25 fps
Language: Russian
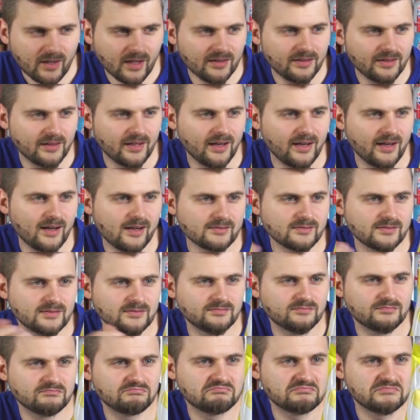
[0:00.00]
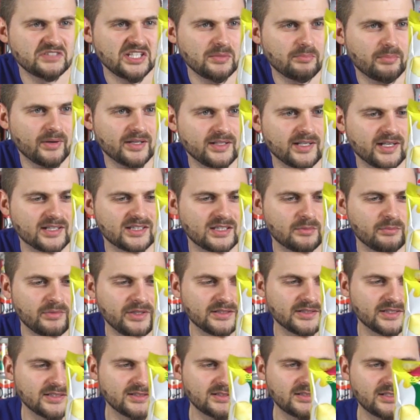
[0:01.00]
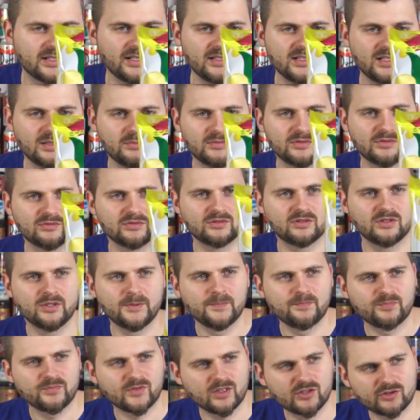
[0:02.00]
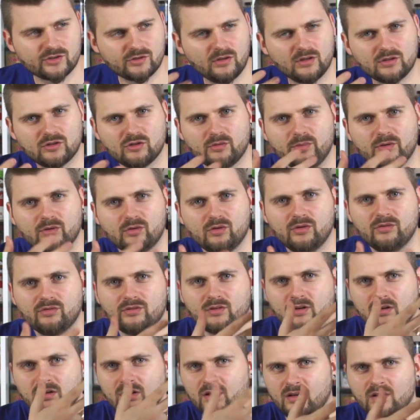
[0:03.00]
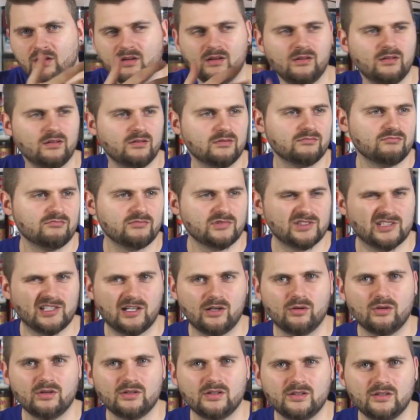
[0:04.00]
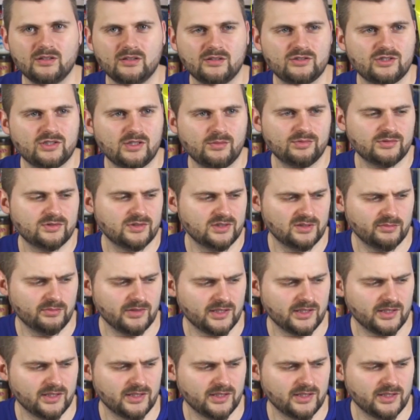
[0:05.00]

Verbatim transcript: на непонятном иностранном. Мы вот желтая упаковка, соленые чипсы с